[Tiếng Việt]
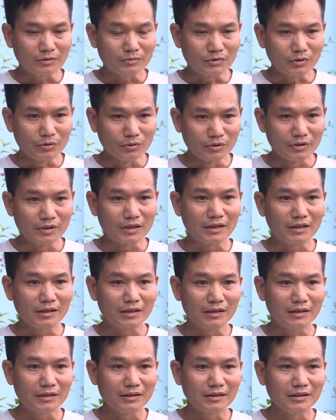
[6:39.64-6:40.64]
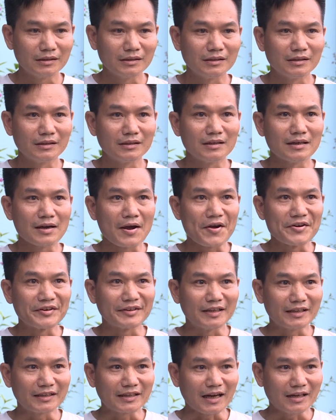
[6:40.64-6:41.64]
nông thôn là
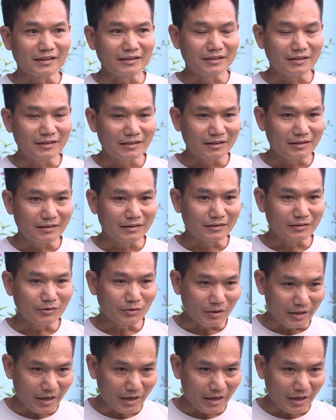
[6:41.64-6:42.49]
ngày càng ờ, tốt